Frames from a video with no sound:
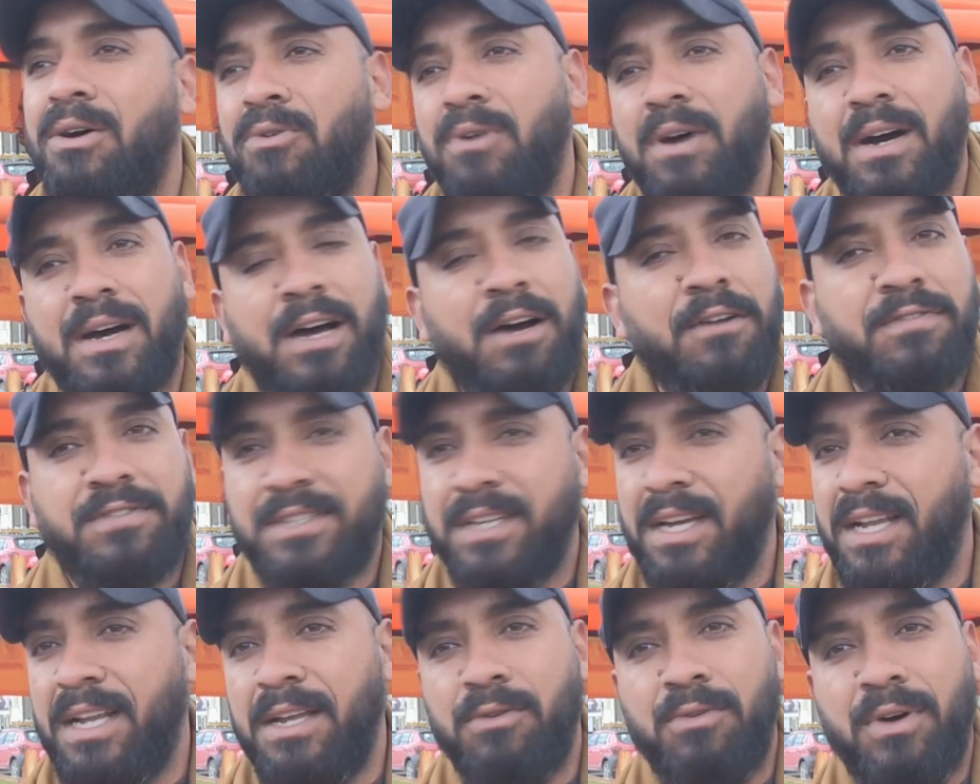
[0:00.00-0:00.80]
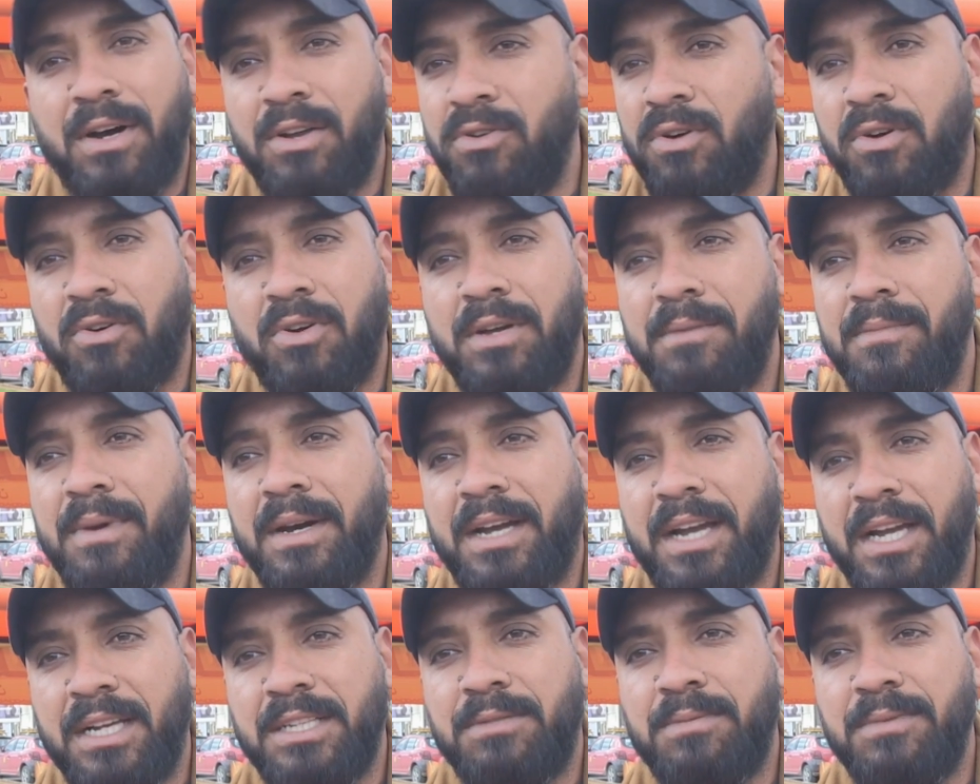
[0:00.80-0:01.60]
واخا في التالي والو اخويا
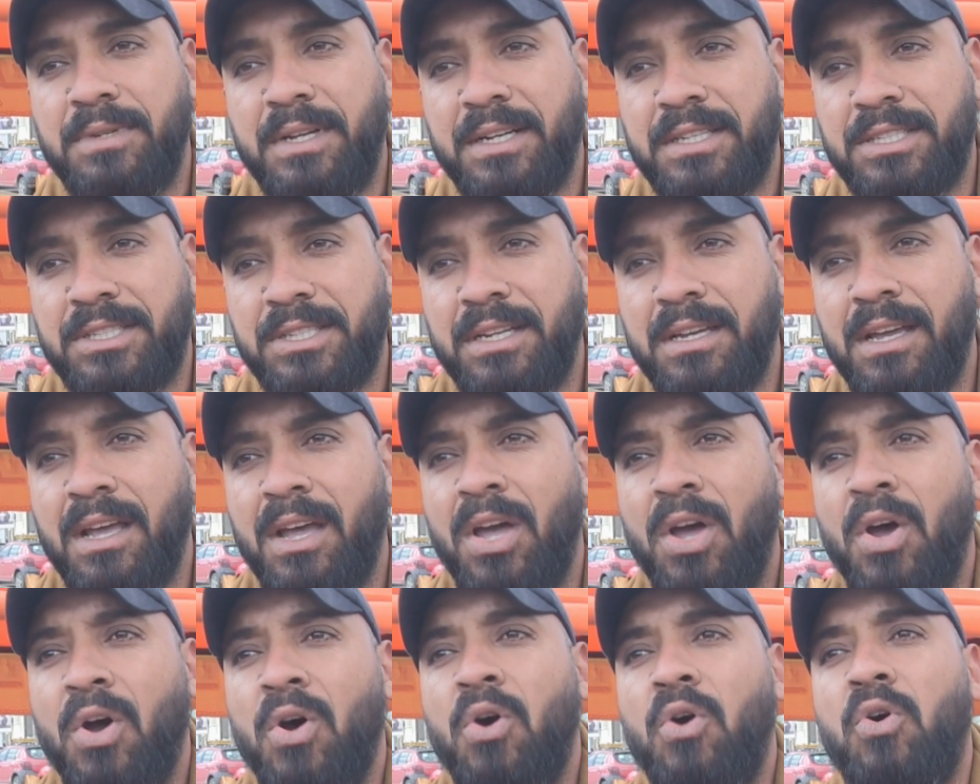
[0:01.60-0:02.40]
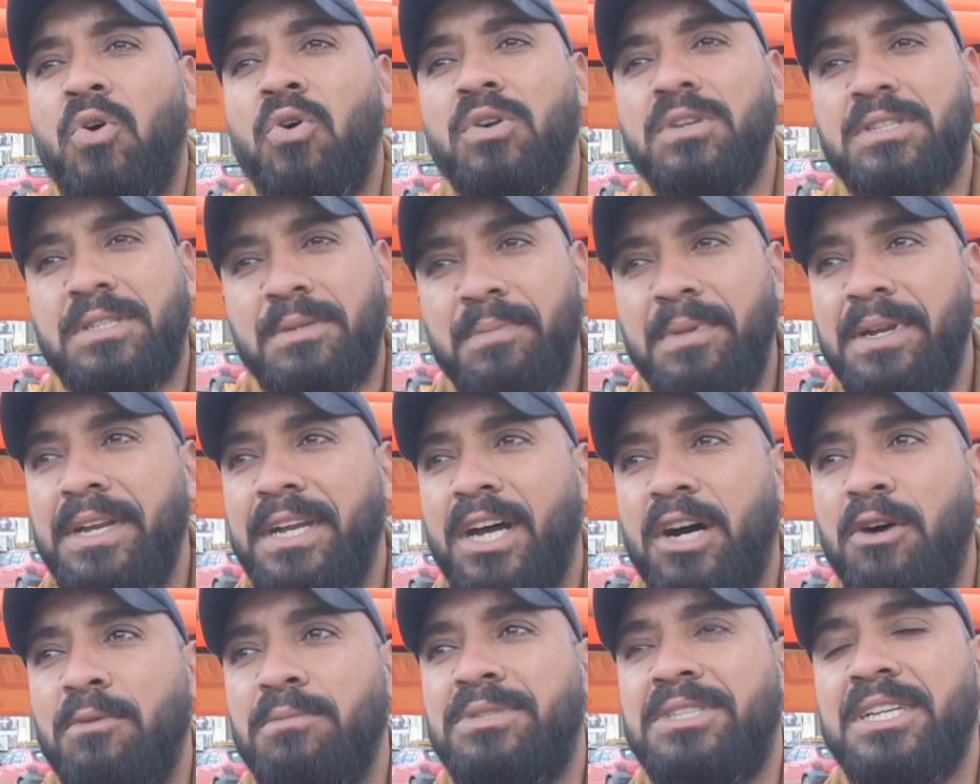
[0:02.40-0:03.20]
ما كاينش من داك الشيء
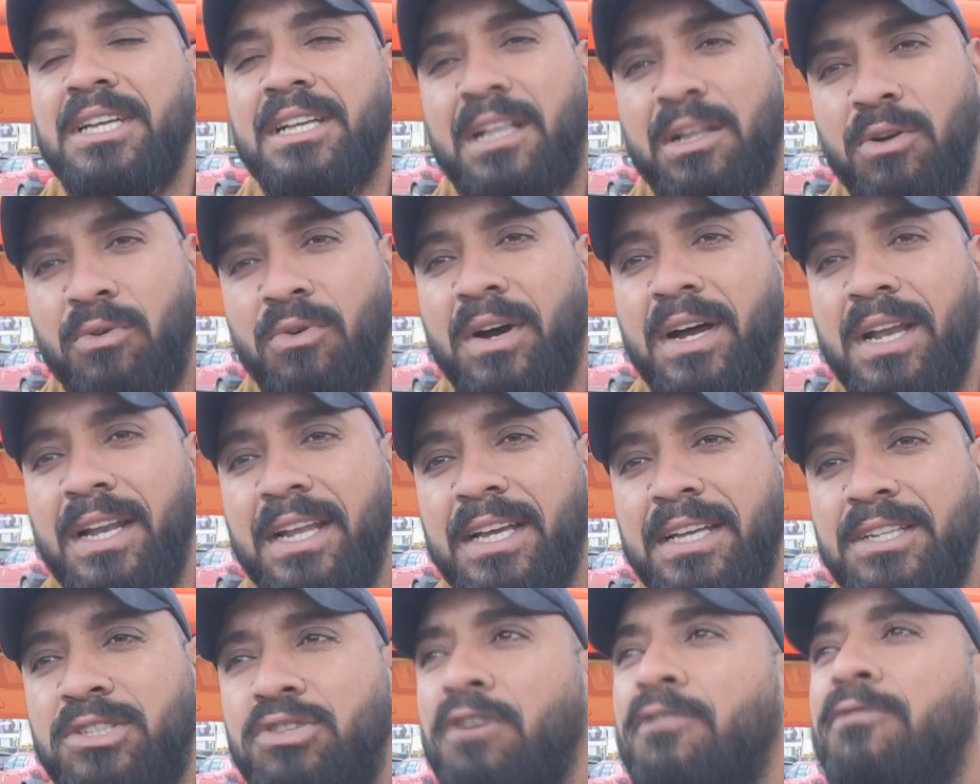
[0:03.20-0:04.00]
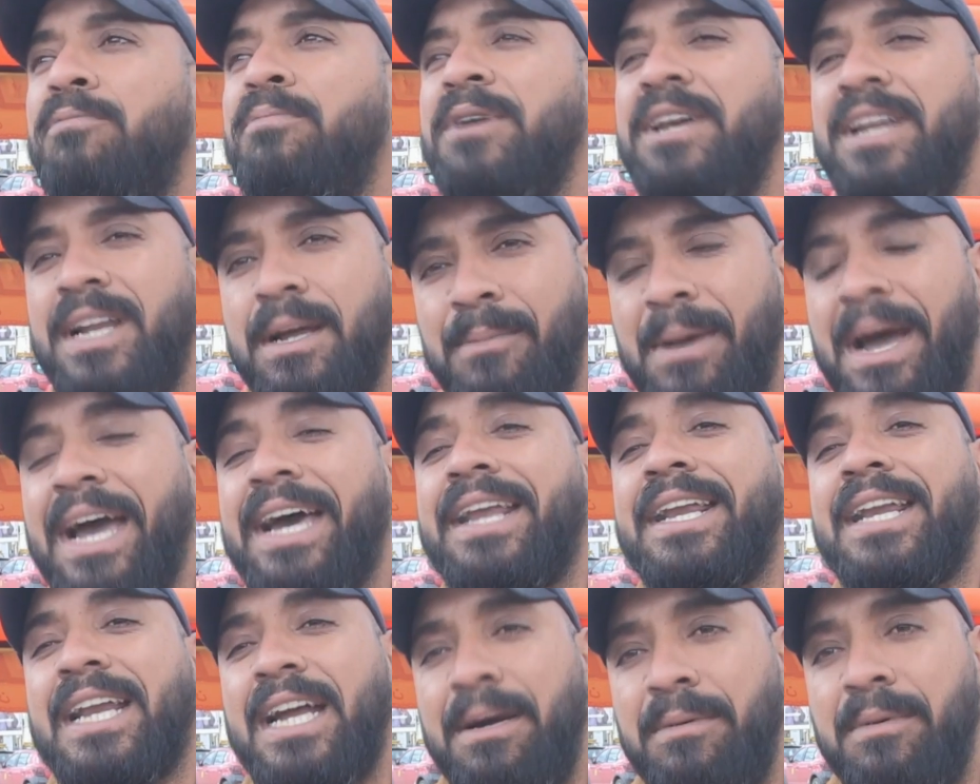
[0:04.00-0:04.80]
ونتمناو من سيد الوالي يشوف بينا
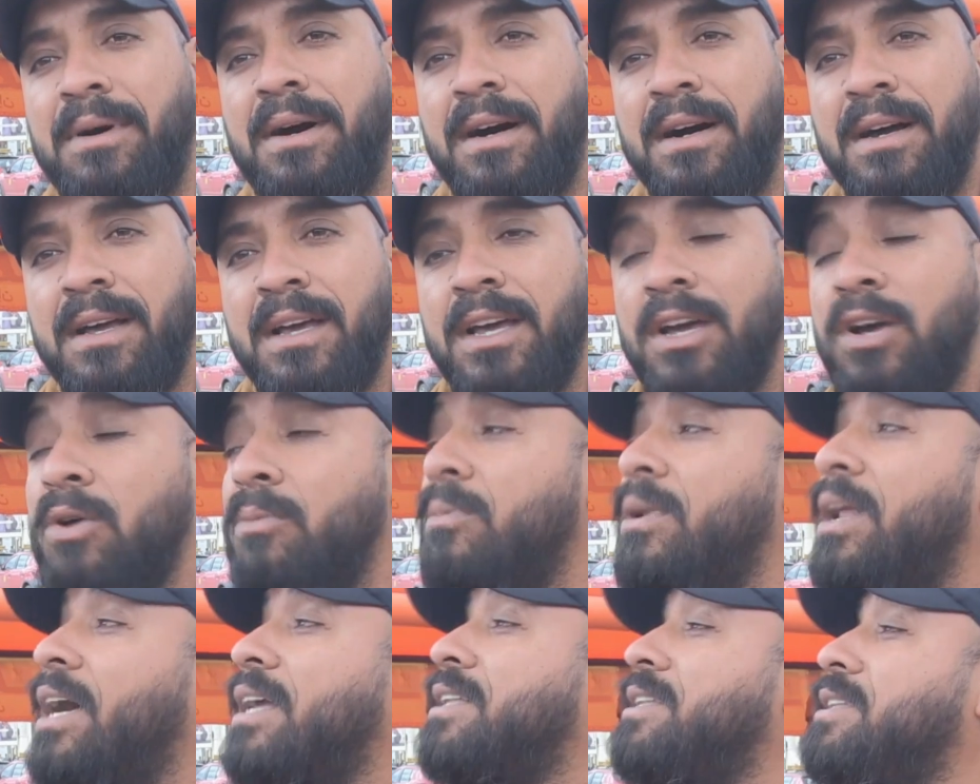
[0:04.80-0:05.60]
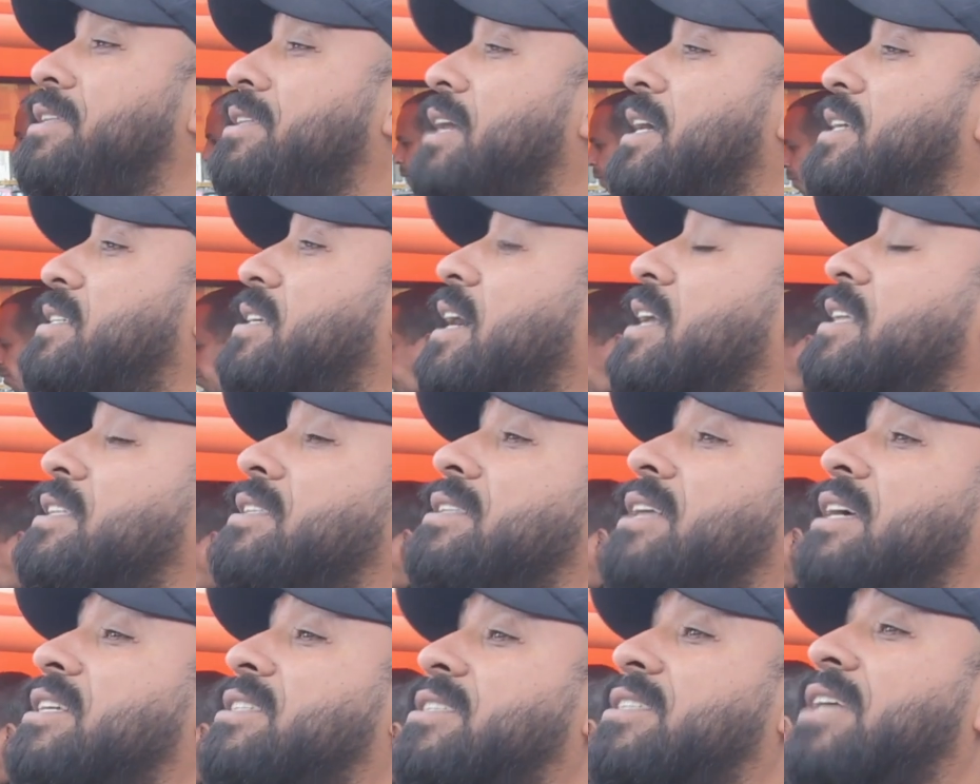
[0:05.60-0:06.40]
معايا الرحمه من هاد الناس هاد
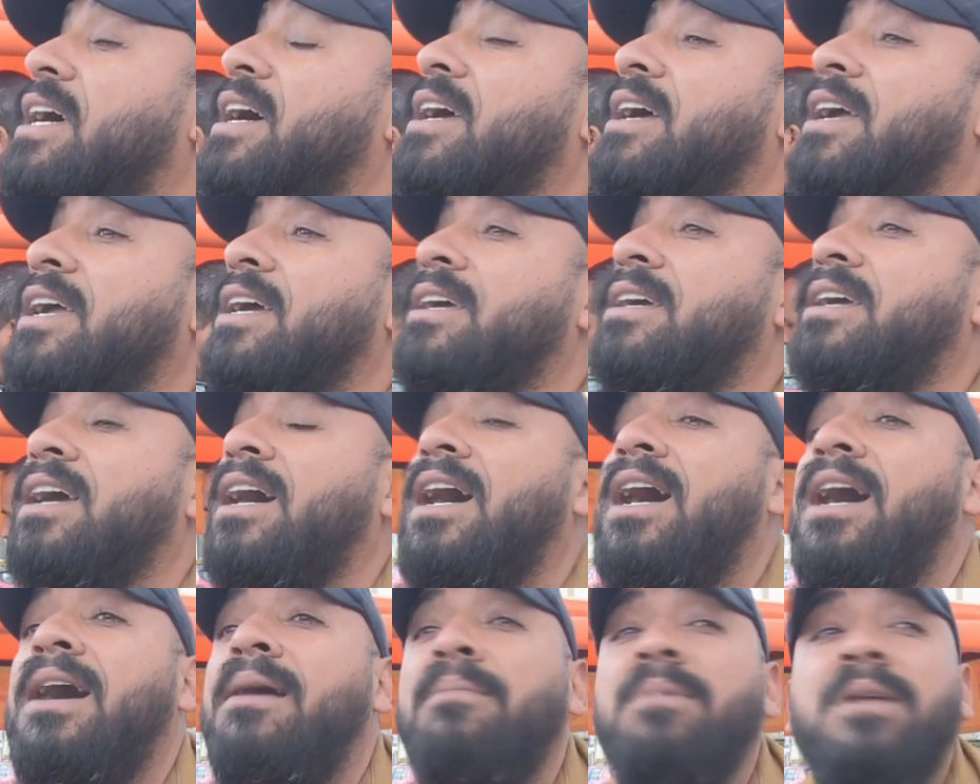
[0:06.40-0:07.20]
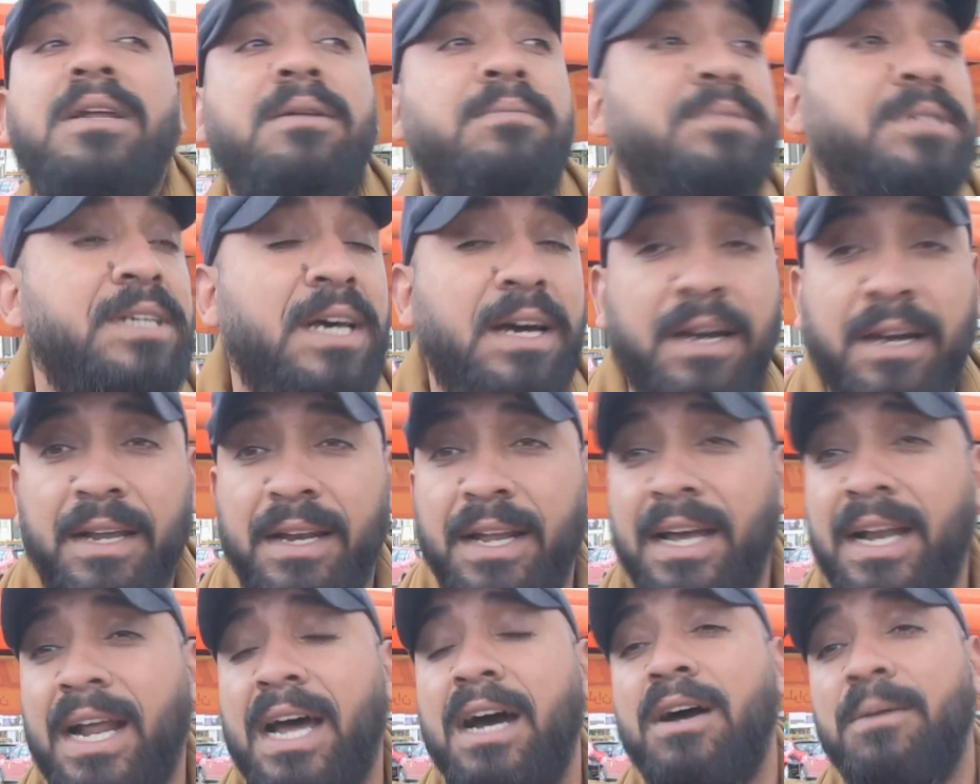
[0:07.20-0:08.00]
الناس السائقين كاملين
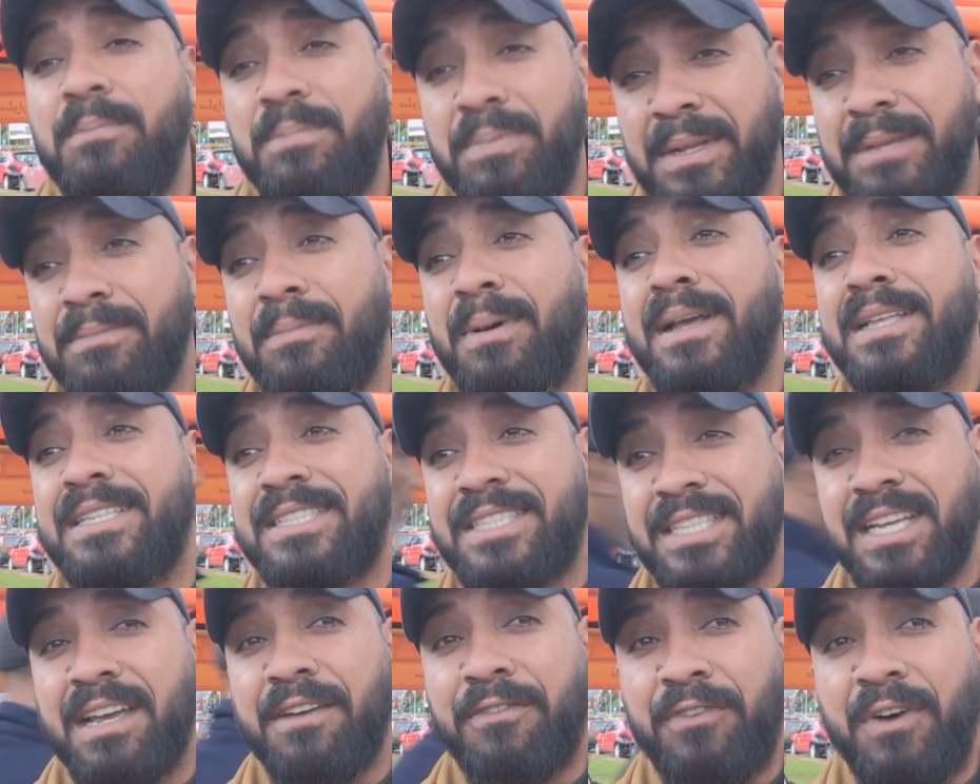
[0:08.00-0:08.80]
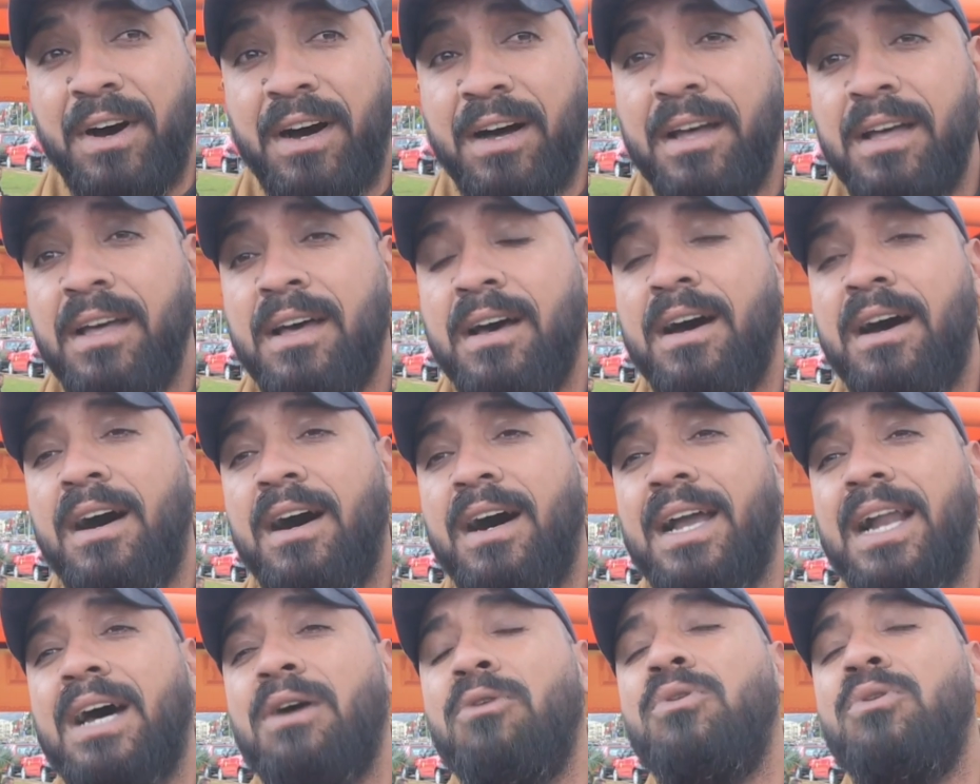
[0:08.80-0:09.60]
مساكن راه بهذه الصفه راه